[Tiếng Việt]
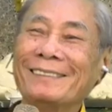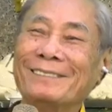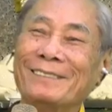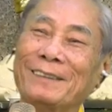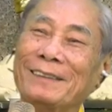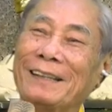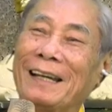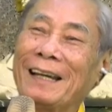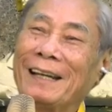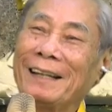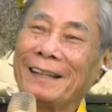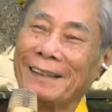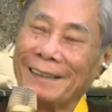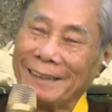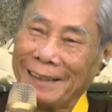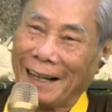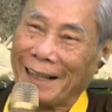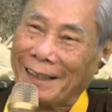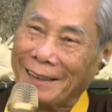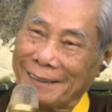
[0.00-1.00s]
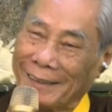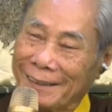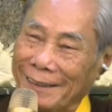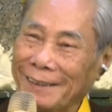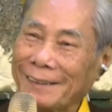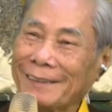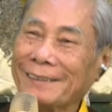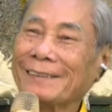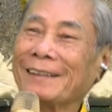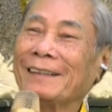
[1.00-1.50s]
Mua vé lên trời
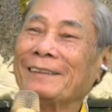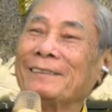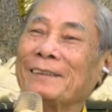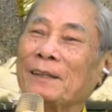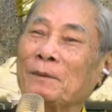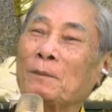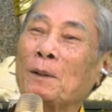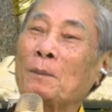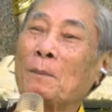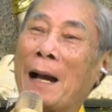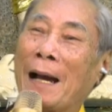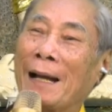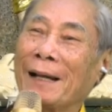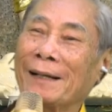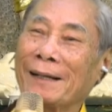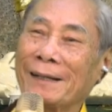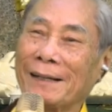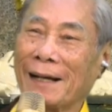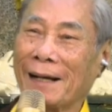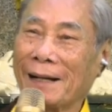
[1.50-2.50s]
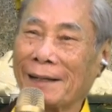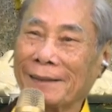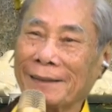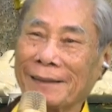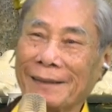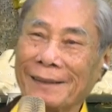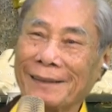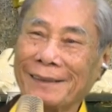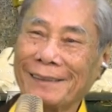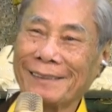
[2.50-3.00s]
thì mới bay lên
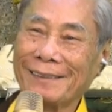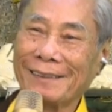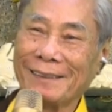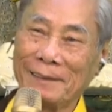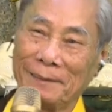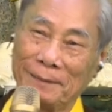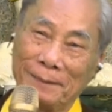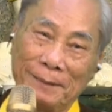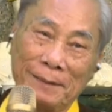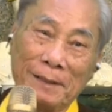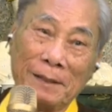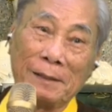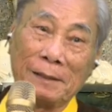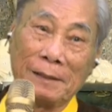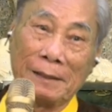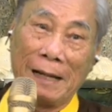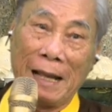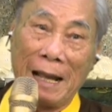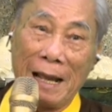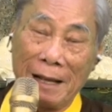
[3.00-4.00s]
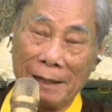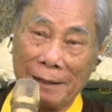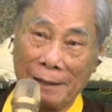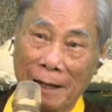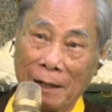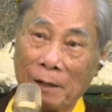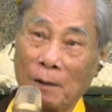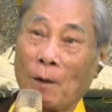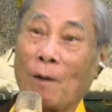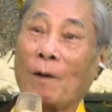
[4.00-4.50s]
trời. Chứ
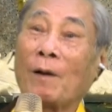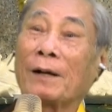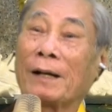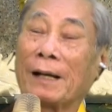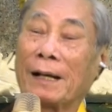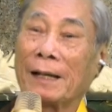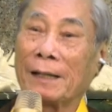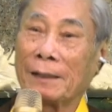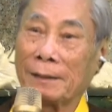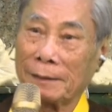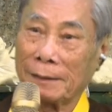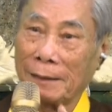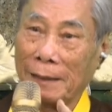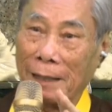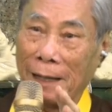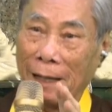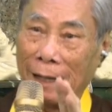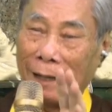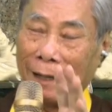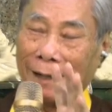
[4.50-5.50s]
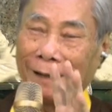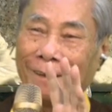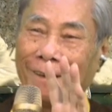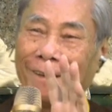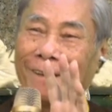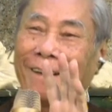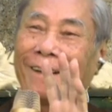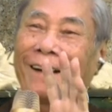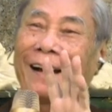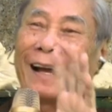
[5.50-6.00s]
đã rõ ràng,
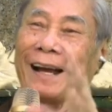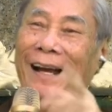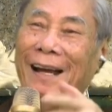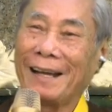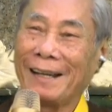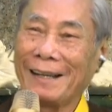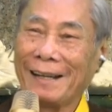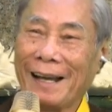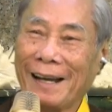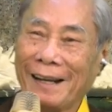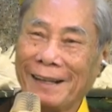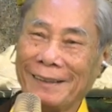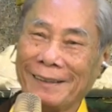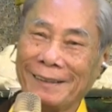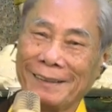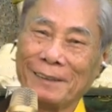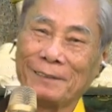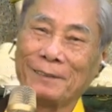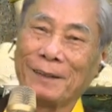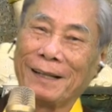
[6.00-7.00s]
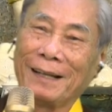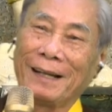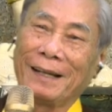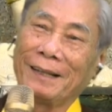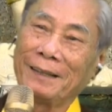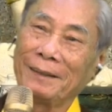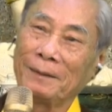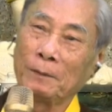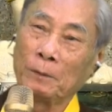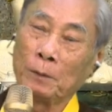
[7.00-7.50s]
nó rõ ràng hai nơi chứ phải
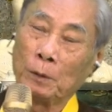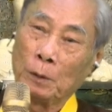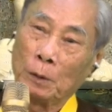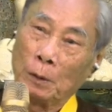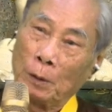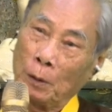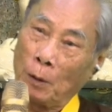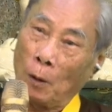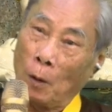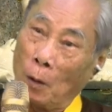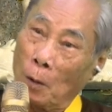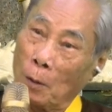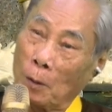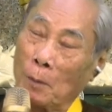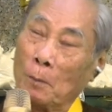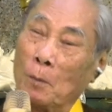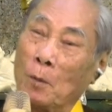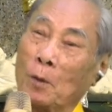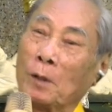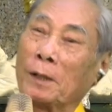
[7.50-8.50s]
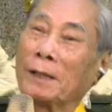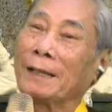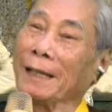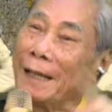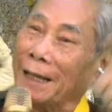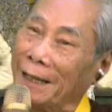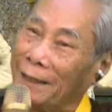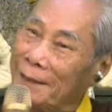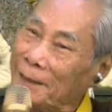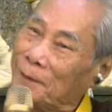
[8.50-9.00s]
ấy. Còn có mua cái
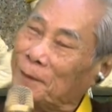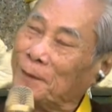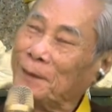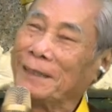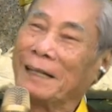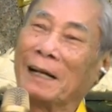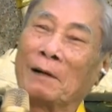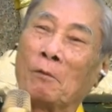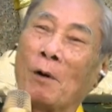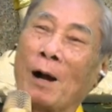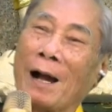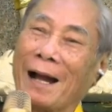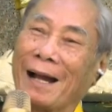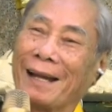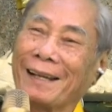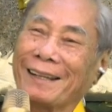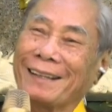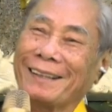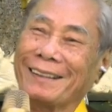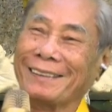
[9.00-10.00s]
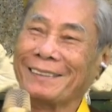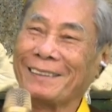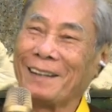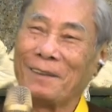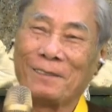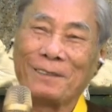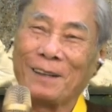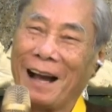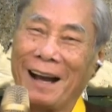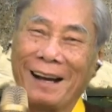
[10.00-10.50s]
vé tôi đi ra ngoài, tôi
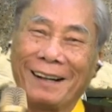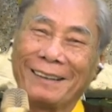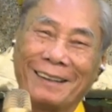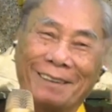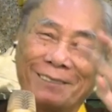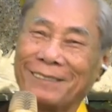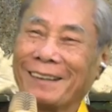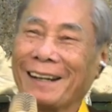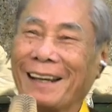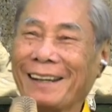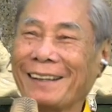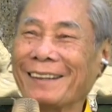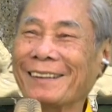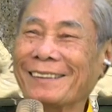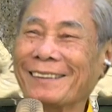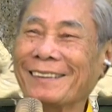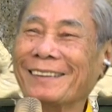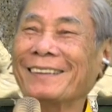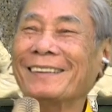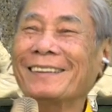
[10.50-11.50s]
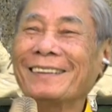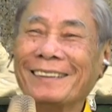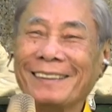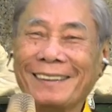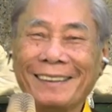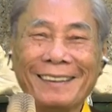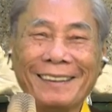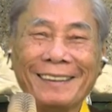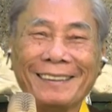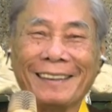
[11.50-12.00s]
không ở trong này nữa.
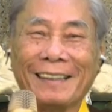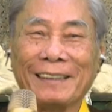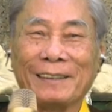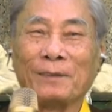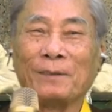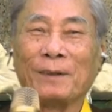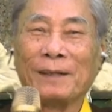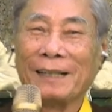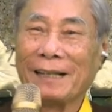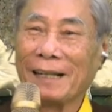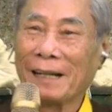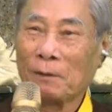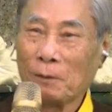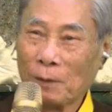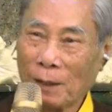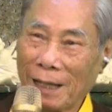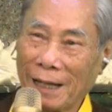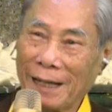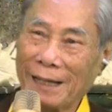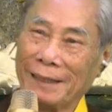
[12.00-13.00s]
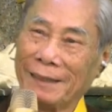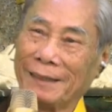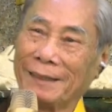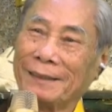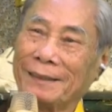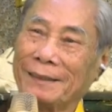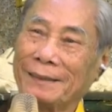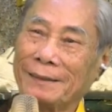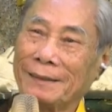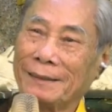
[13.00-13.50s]
Thì tôi phải đi ra ngoài,
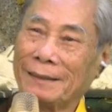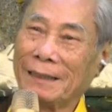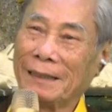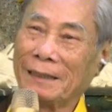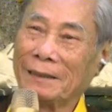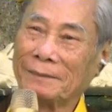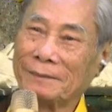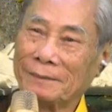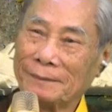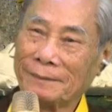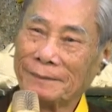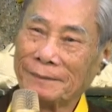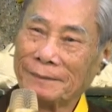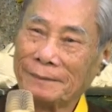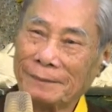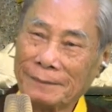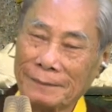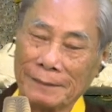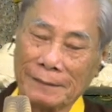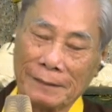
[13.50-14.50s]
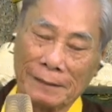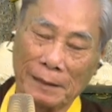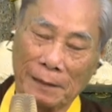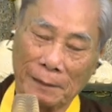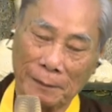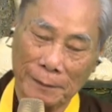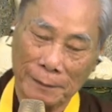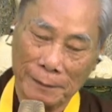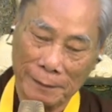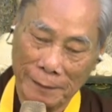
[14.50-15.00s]
thấy không?
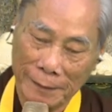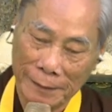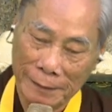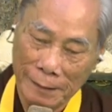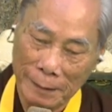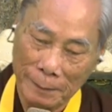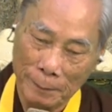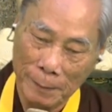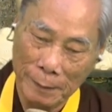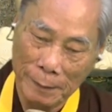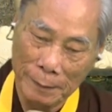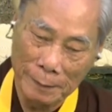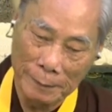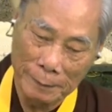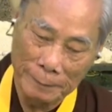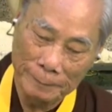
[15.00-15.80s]
Rồi, câu hỏi tiếp đi.